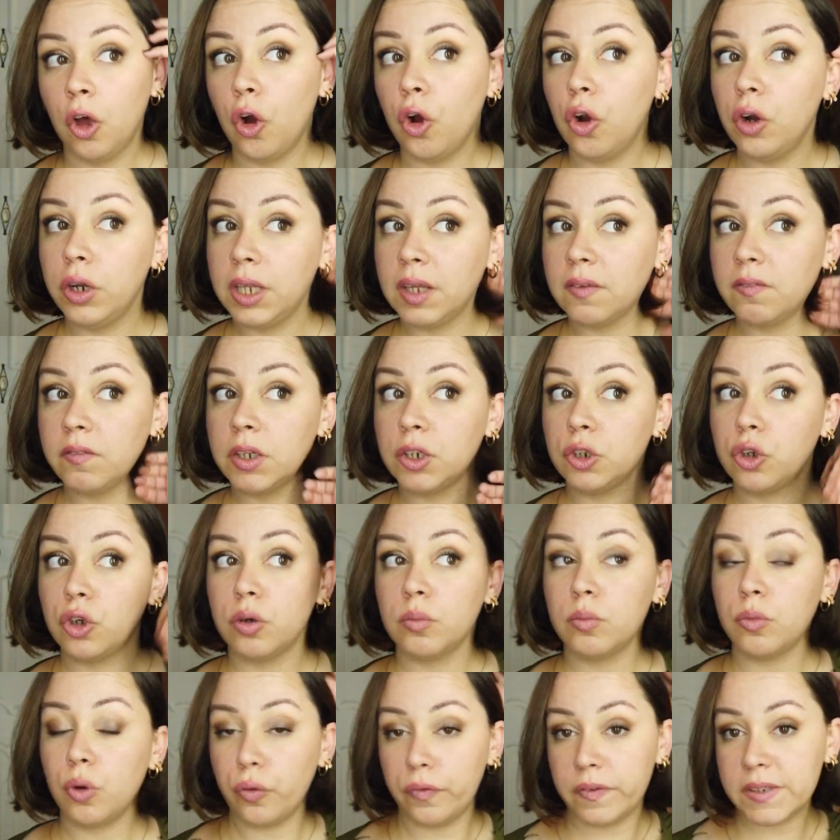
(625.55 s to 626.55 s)
Örnek
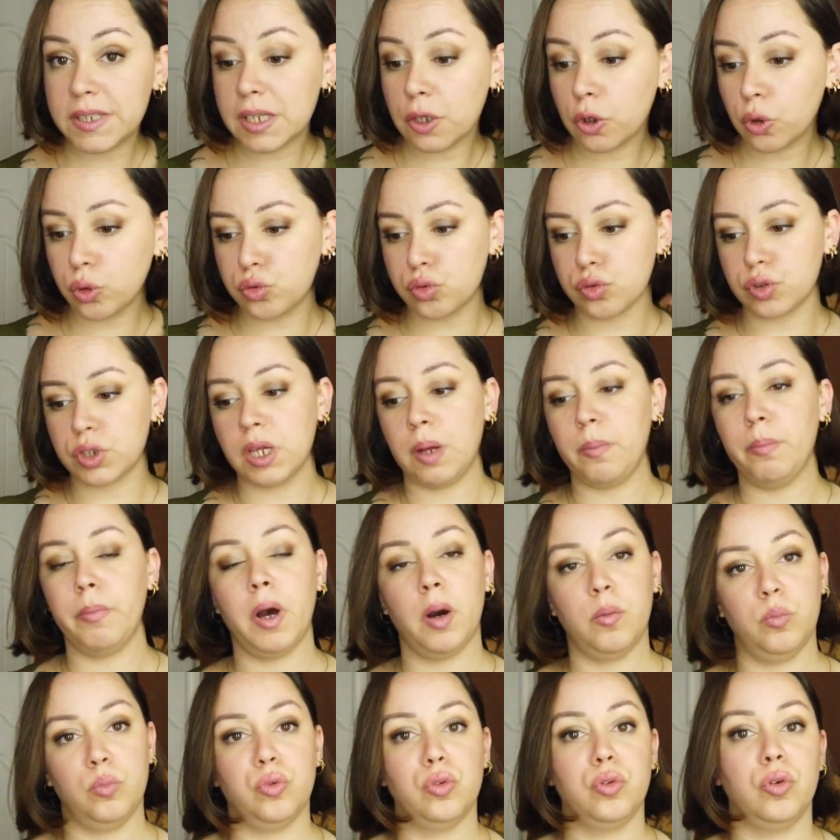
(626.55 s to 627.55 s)
veriyorum ofise götürsem
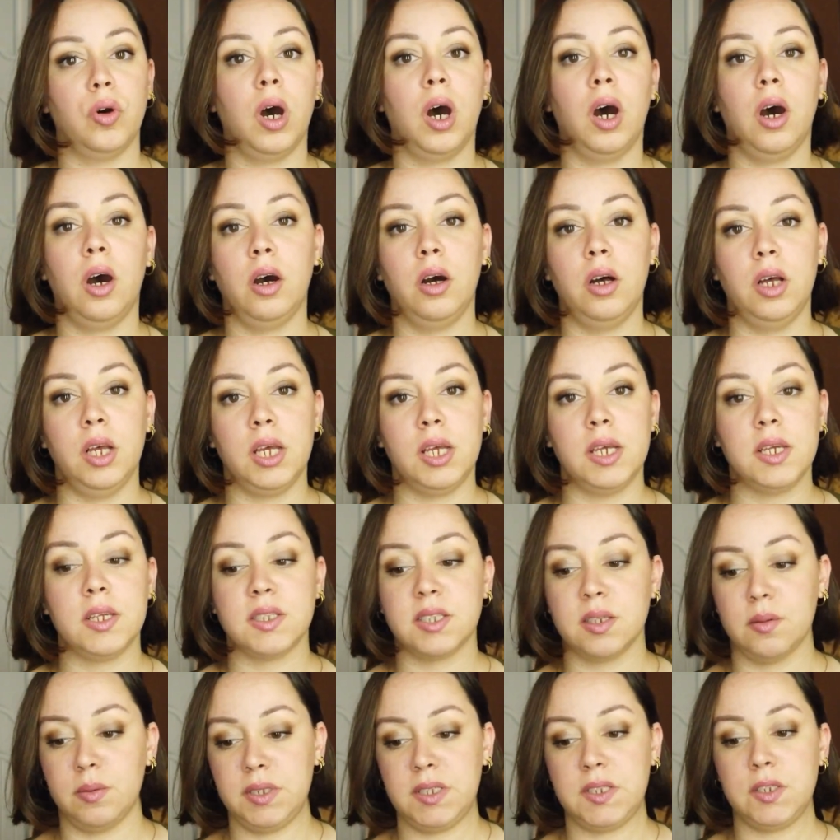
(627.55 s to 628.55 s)
ben bu e,
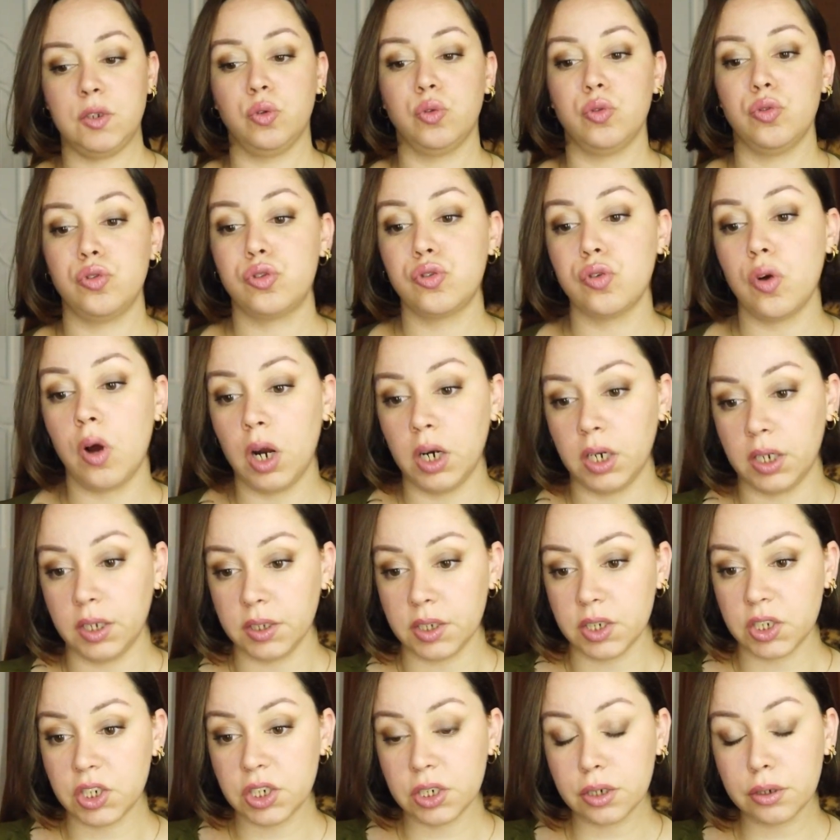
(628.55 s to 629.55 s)
Zamazingo'yu şu
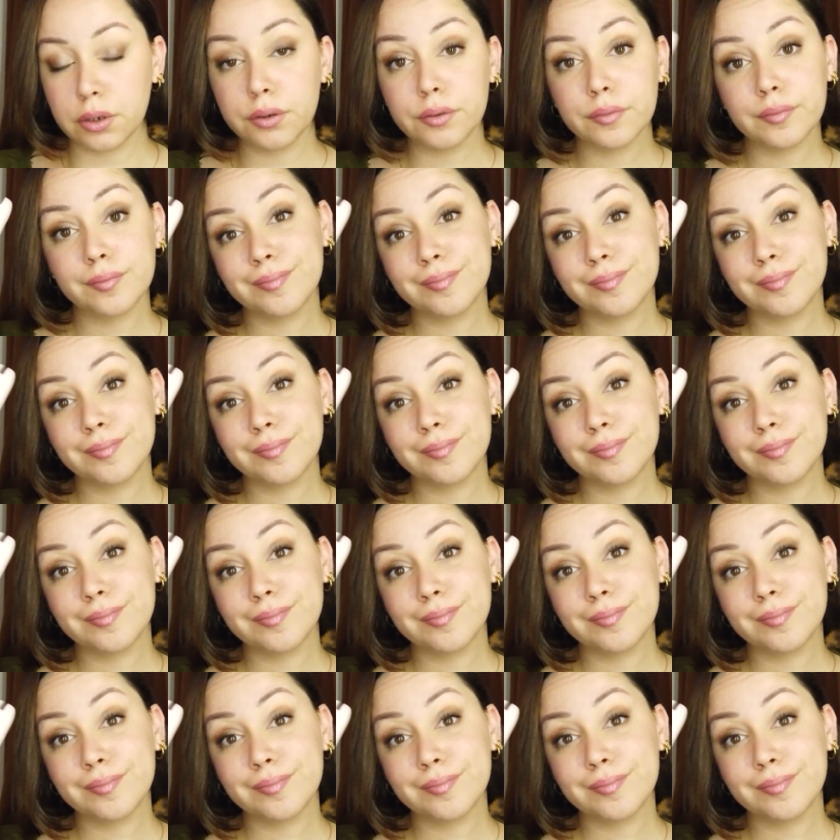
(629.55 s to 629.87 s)
arkadaşı.